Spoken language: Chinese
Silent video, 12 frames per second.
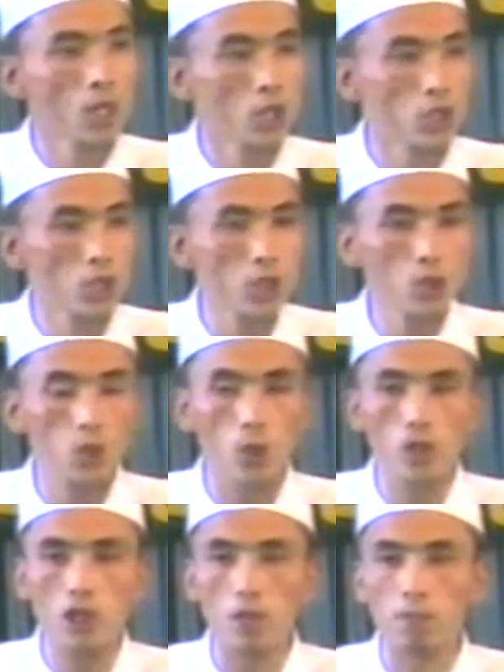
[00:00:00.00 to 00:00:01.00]
医
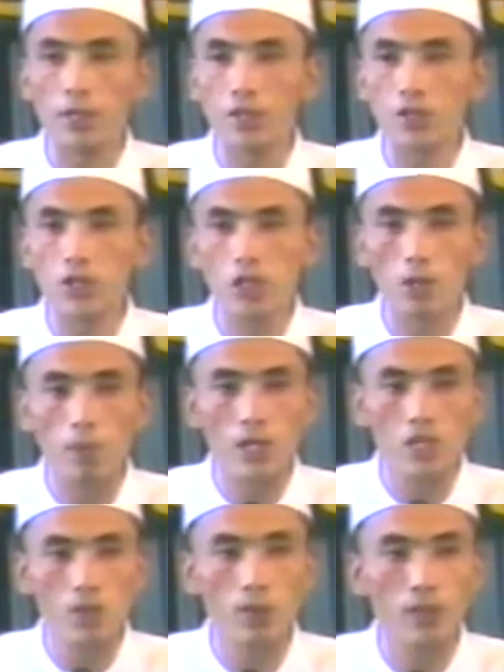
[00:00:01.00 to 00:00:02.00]
学证明，一直被
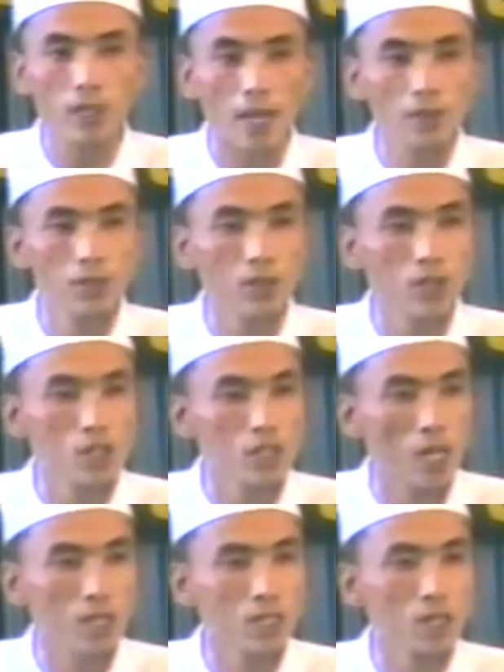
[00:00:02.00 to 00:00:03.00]
视为难得的
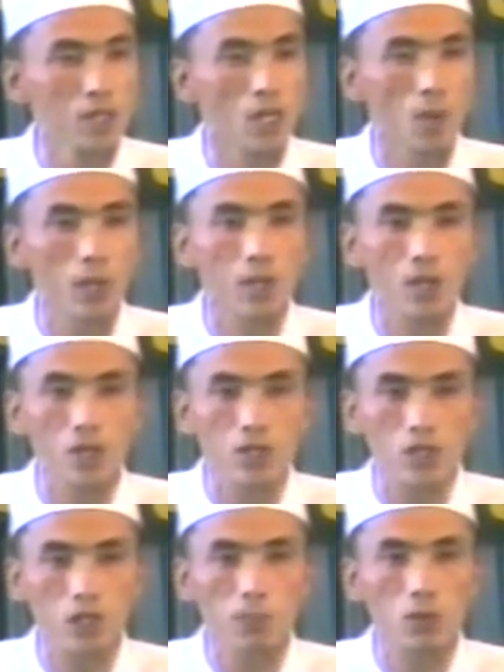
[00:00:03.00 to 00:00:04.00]
山珍野味和
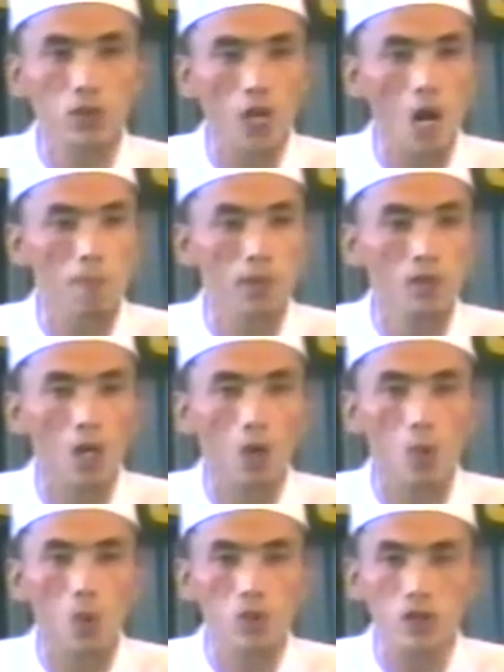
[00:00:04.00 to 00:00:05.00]
滋补佳品的
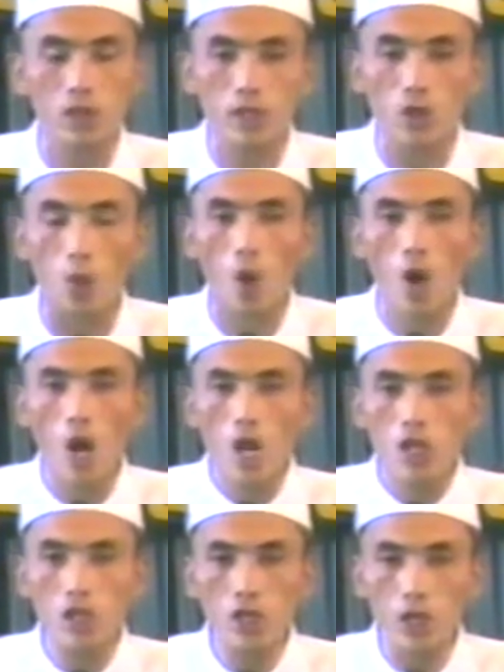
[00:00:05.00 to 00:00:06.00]
果子里肉，
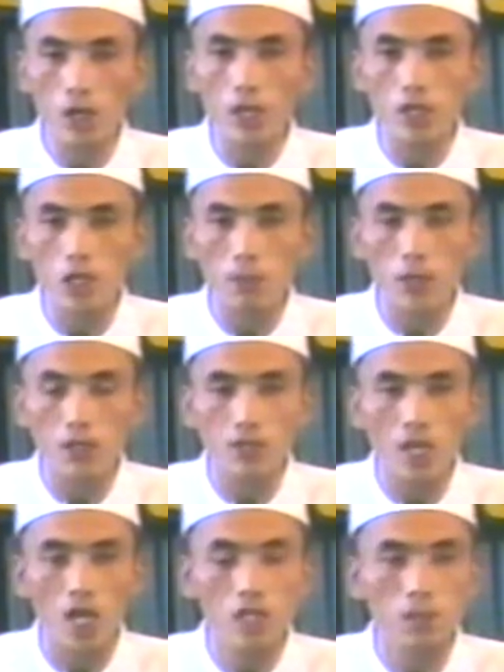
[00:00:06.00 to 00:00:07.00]
是人类致病
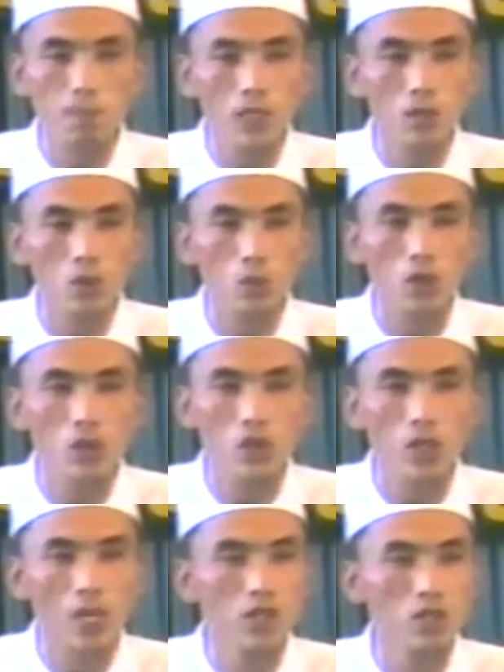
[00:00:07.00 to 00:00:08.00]
萨斯病毒的
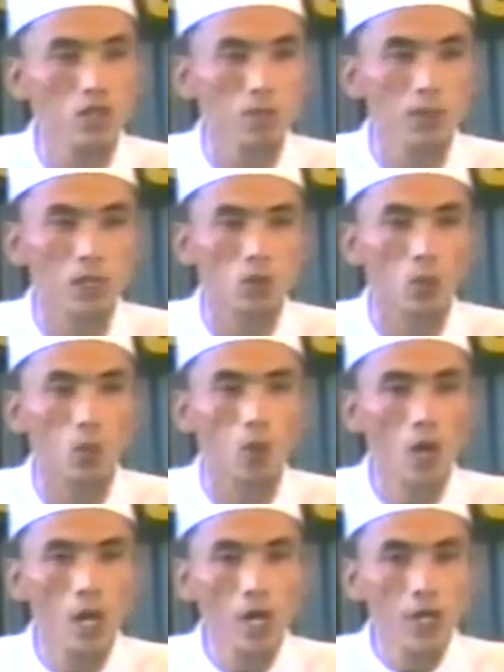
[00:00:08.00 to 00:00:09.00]
前期病毒，
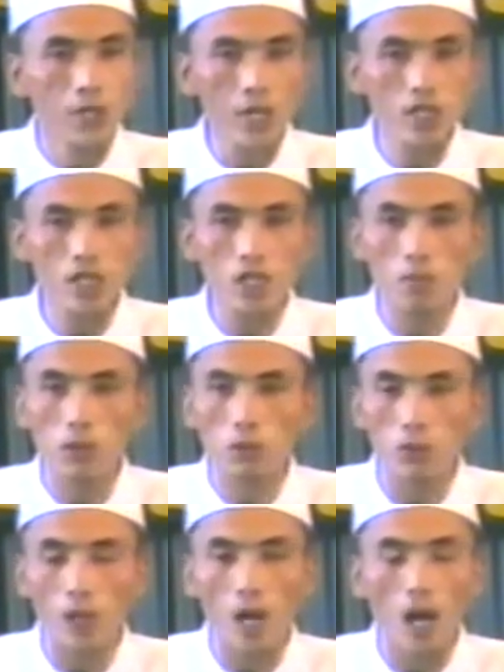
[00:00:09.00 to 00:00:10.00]
也使人们
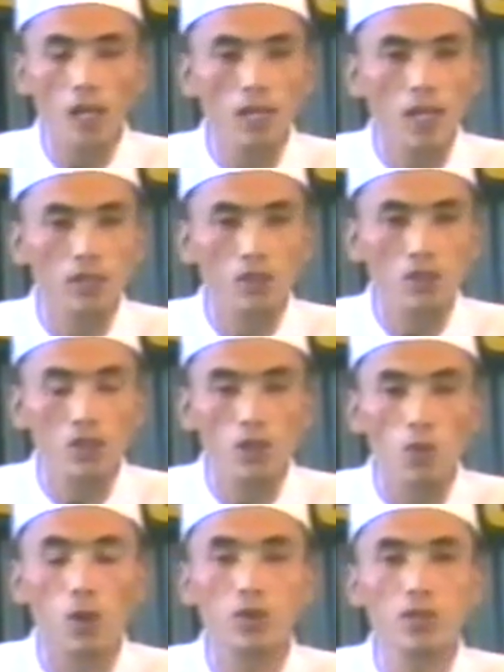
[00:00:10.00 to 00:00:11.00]
对阿拉的
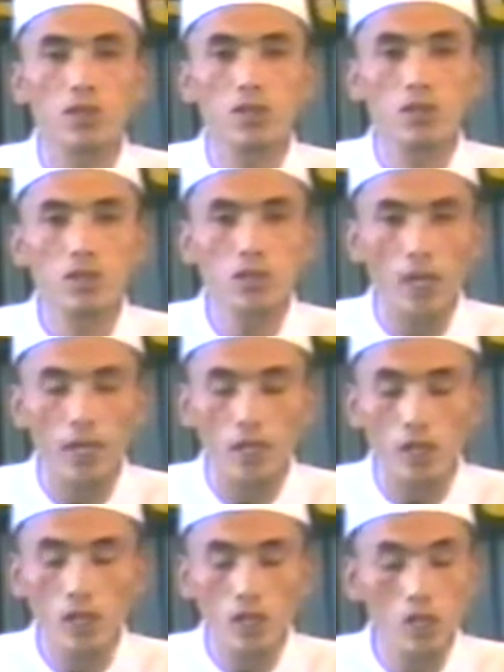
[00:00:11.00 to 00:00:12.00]
经文在
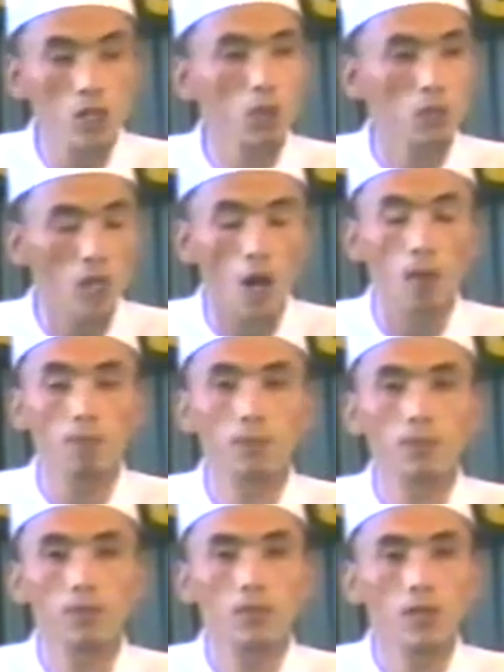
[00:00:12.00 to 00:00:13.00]
十六章
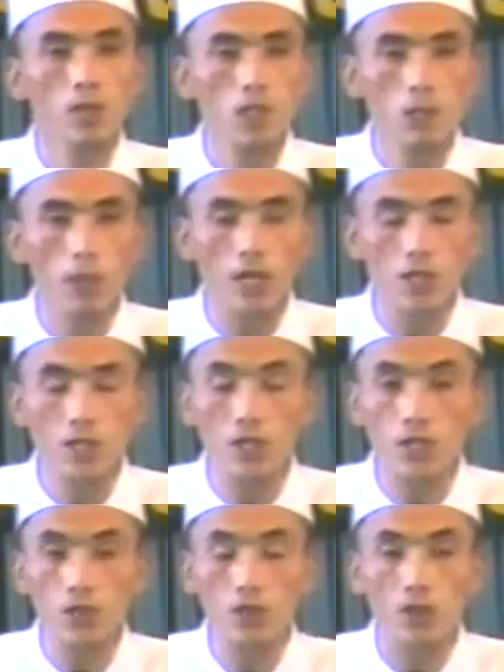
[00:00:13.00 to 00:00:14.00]
一百一十
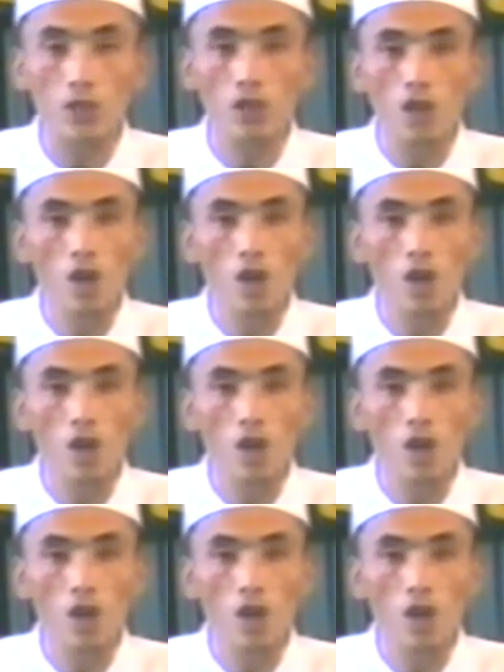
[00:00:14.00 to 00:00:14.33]
四节。